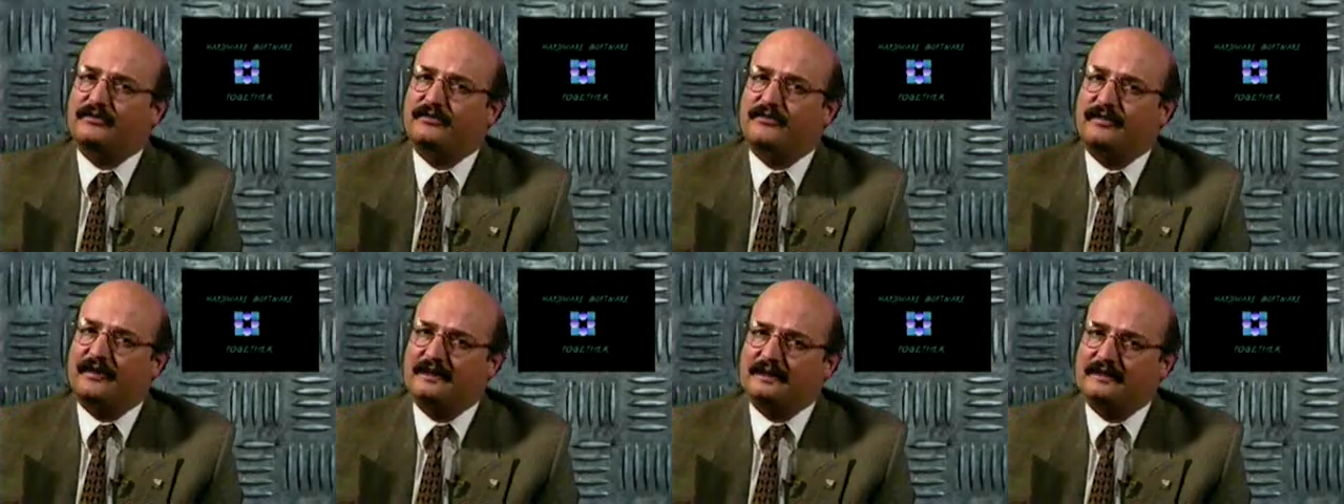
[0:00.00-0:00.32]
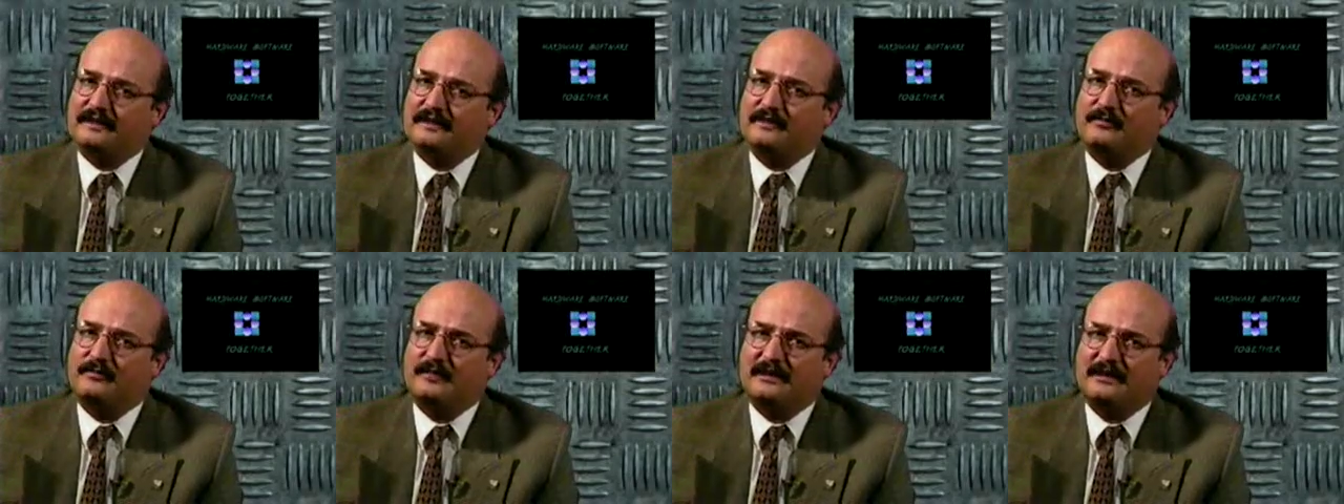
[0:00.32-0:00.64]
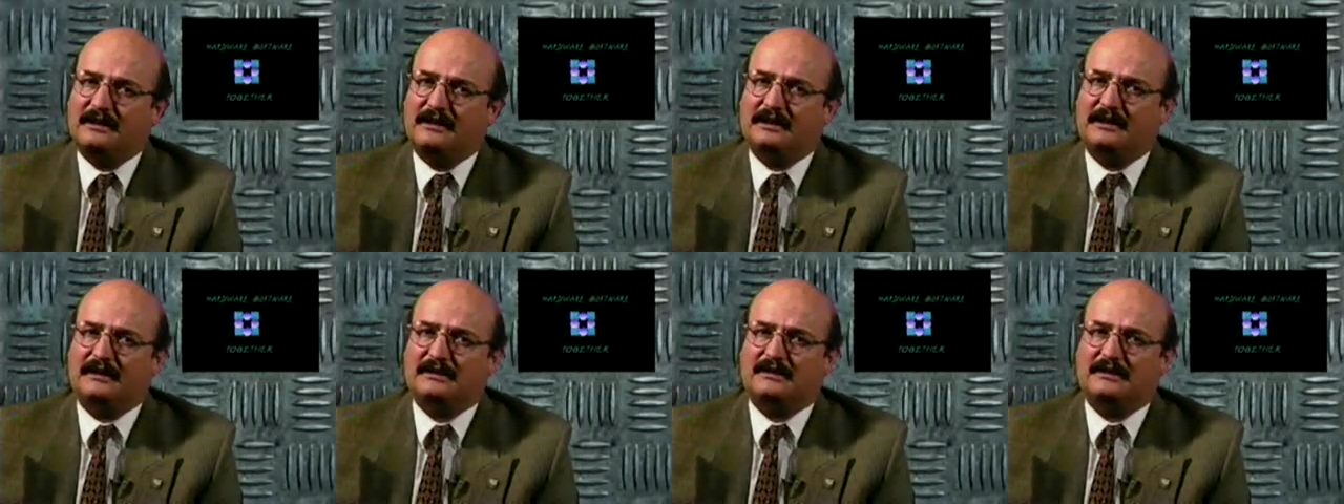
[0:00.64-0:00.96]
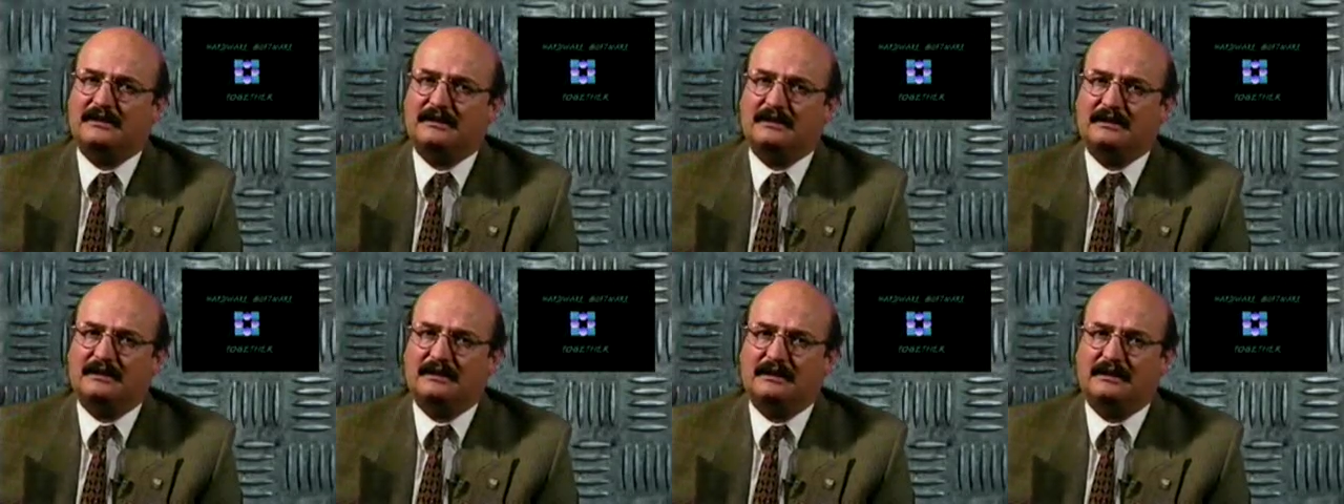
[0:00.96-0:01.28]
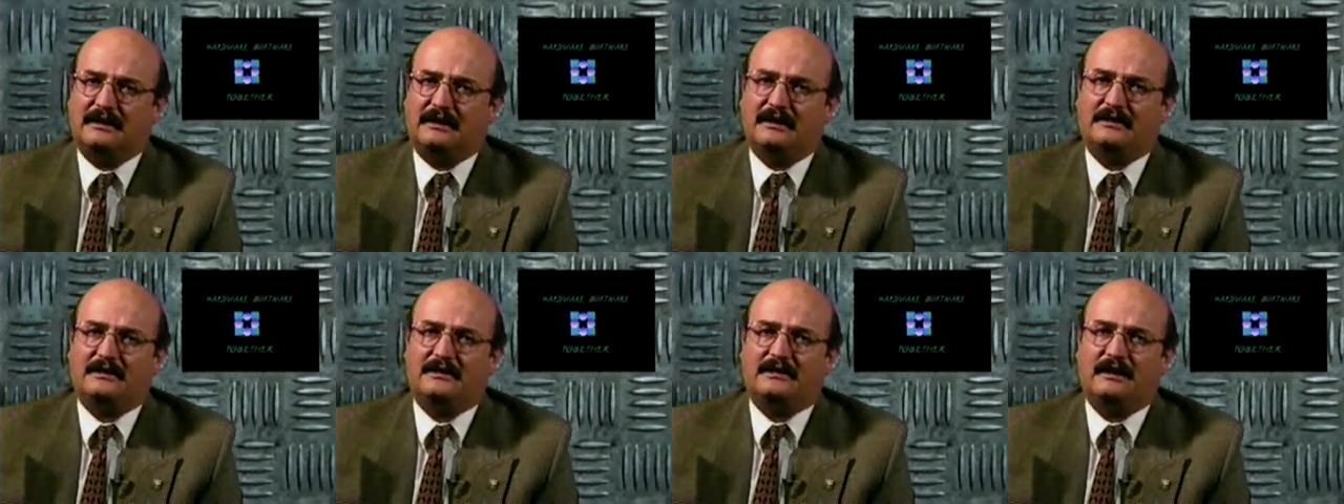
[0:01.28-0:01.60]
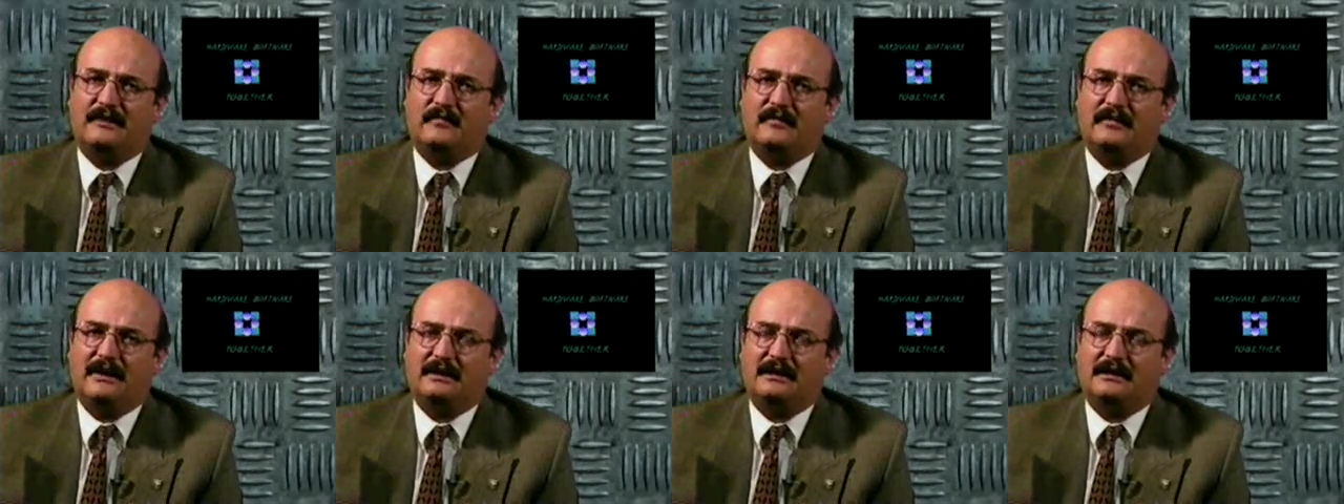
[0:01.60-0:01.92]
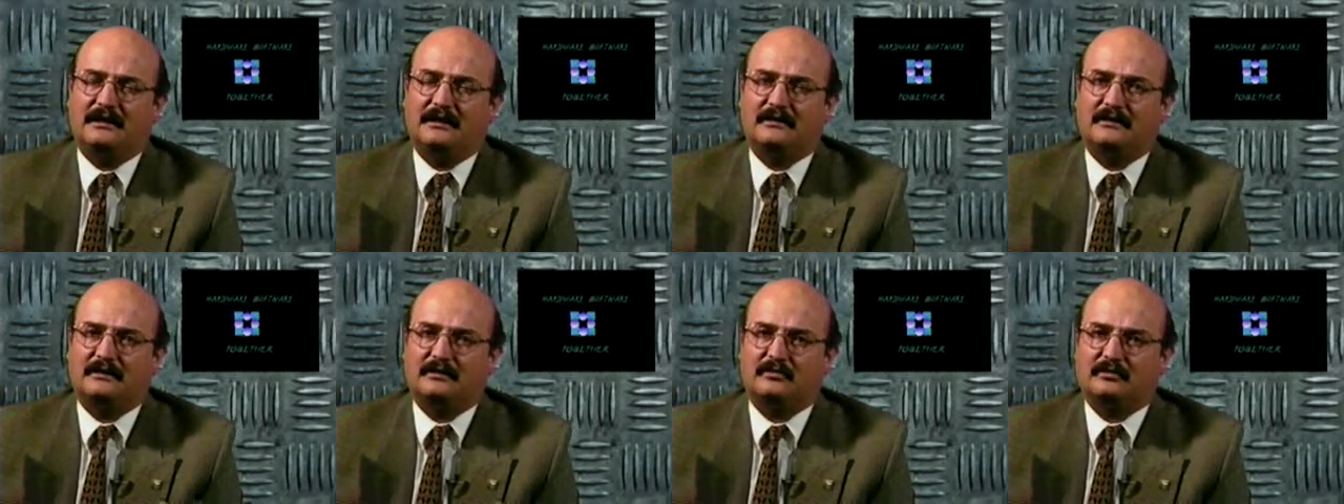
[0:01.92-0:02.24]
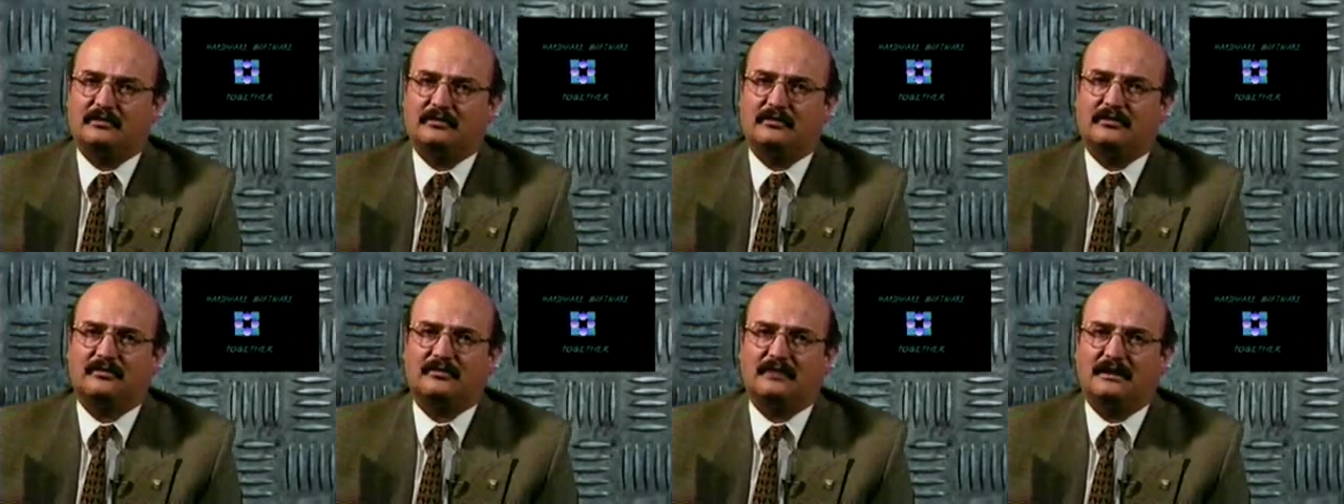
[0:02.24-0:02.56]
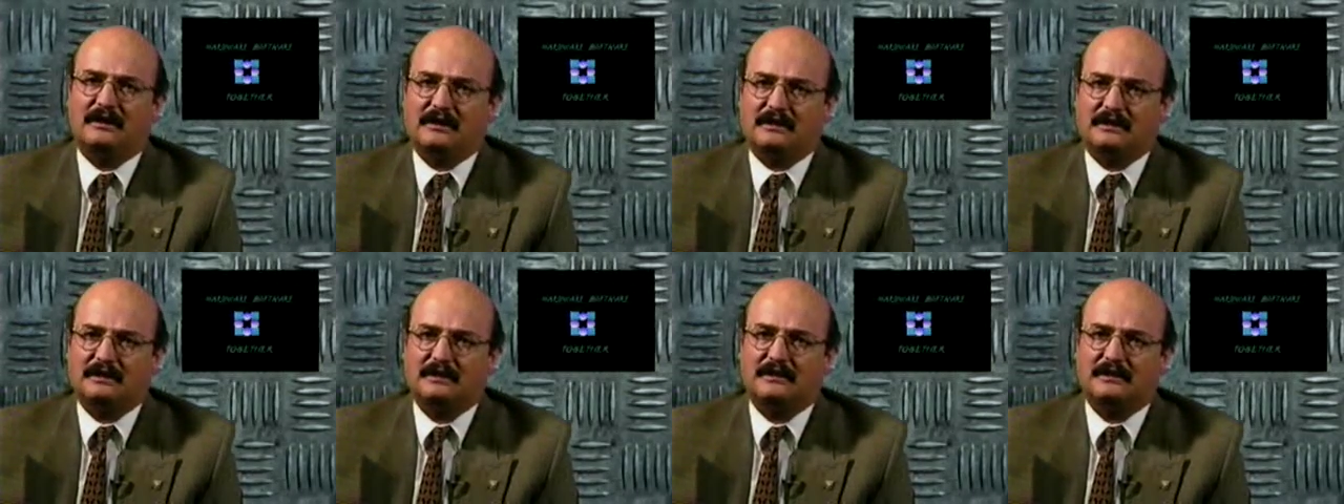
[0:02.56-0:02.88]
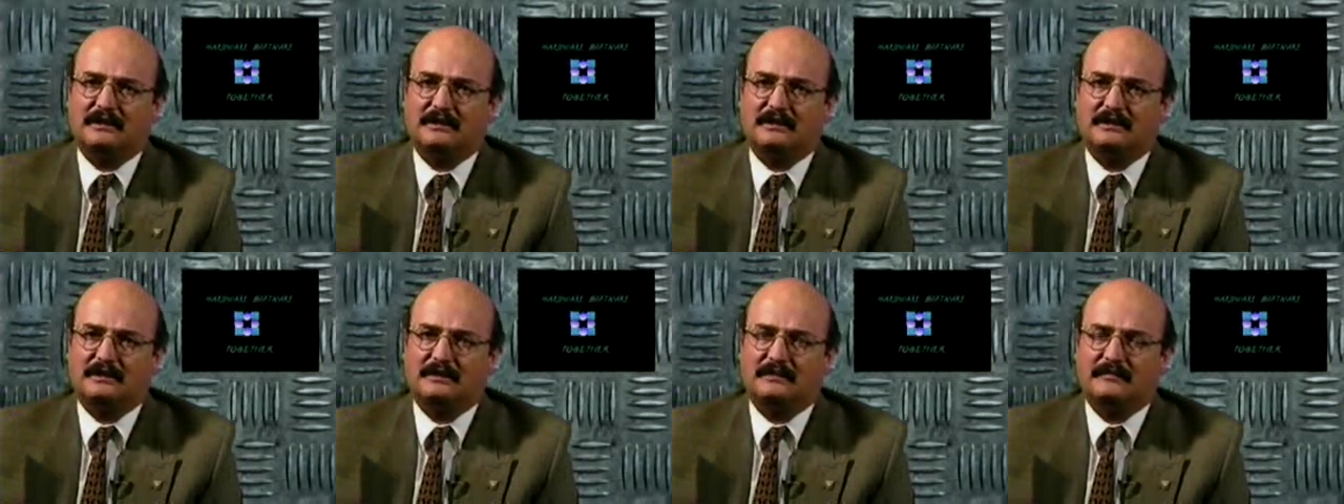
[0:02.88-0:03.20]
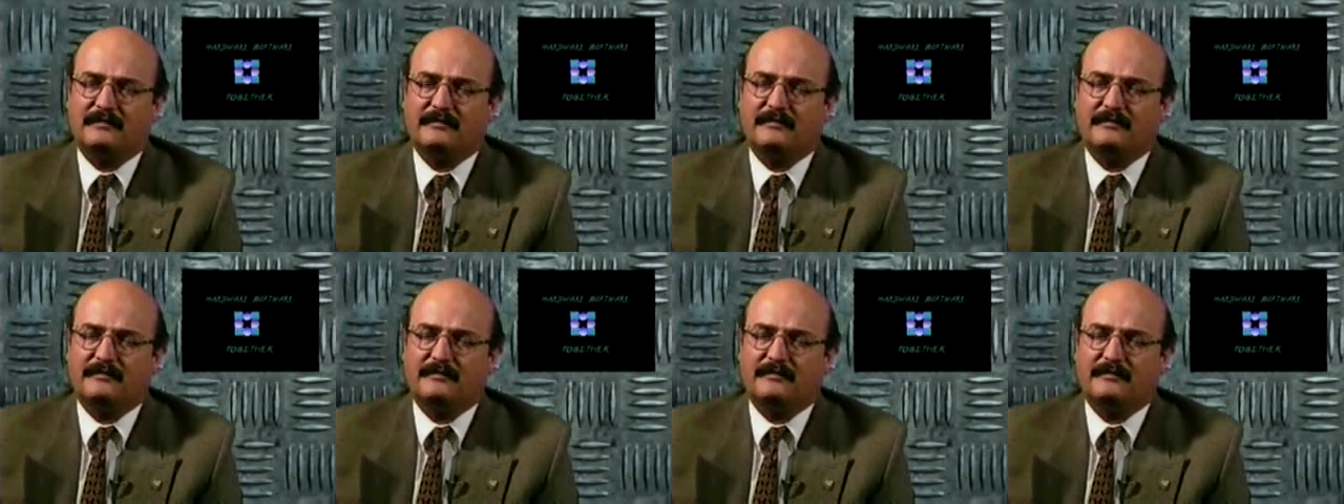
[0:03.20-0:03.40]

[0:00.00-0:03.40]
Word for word: fácilmente a las necesidades cambiantes de nuestros clientes.